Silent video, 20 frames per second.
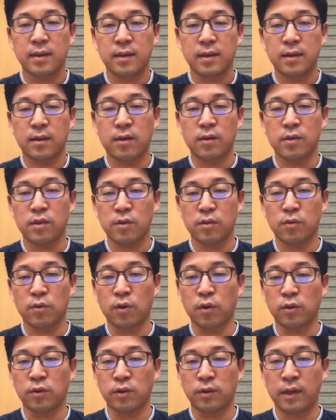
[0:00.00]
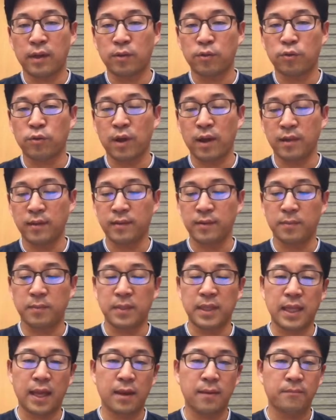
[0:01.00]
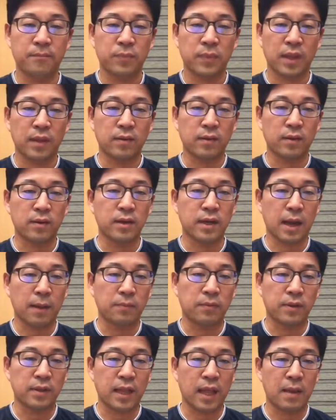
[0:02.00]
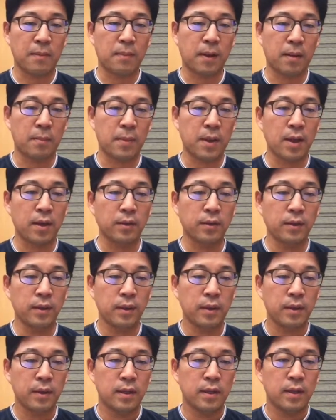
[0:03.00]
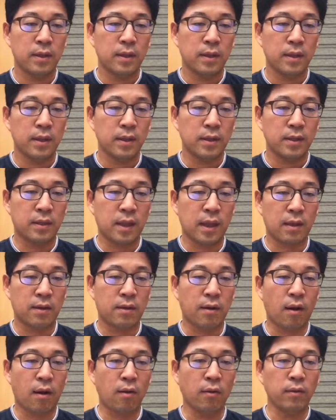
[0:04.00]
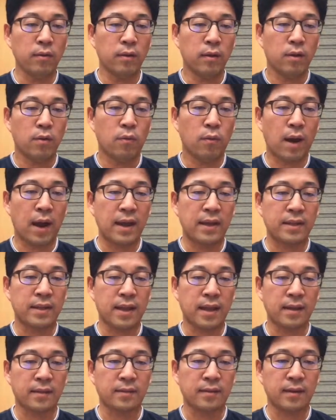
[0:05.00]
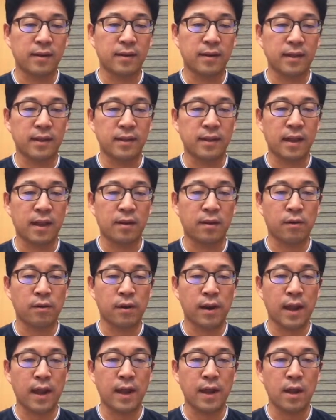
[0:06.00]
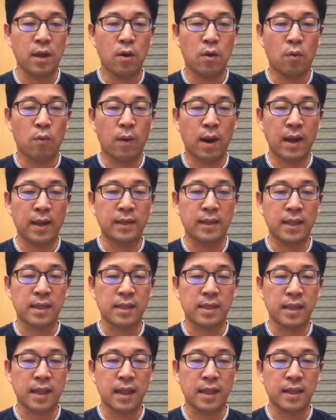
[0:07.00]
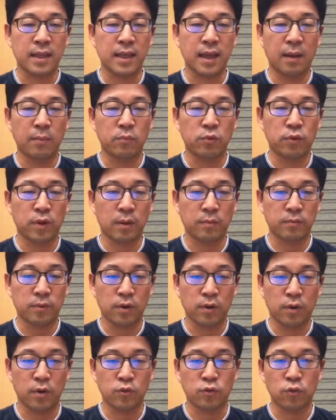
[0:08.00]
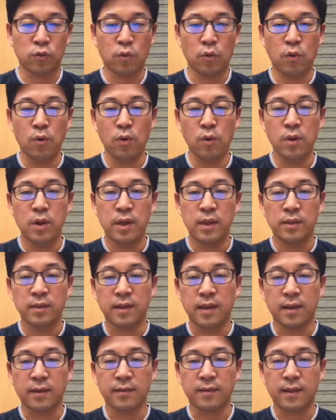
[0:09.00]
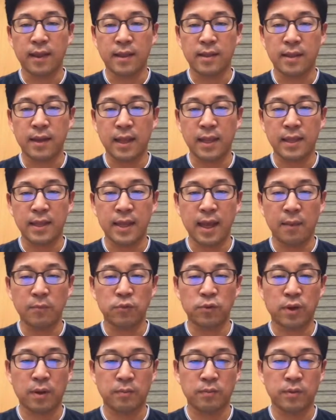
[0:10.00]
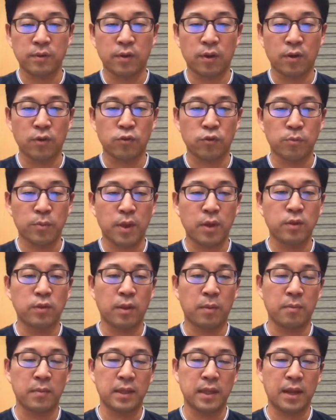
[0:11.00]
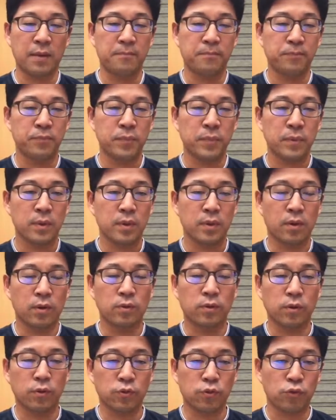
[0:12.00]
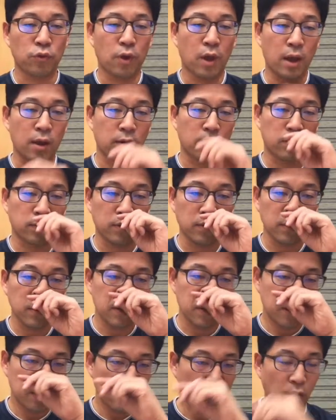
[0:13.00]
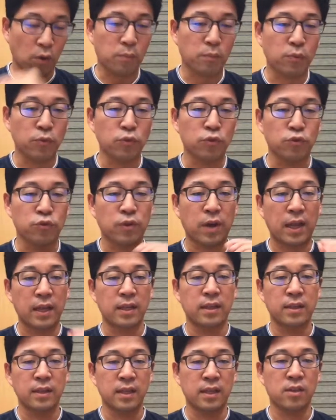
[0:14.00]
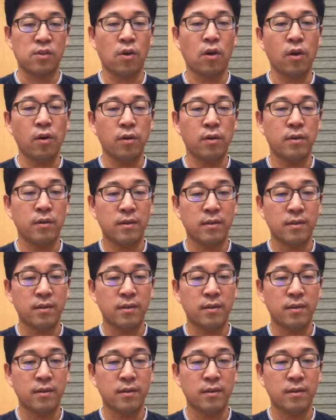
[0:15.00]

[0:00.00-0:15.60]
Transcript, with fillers: 이런 식으로 얻어낼 수가 있습니다. 그래서 그 값을 대입하면 인테그럴 y dx는 인테그럴에 y 대신에 이 함수값을 넣어주고 dx 대신에 이 함수값을 넣어주면 됩니다. 여기서 중요한 것은 적분 구간이죠.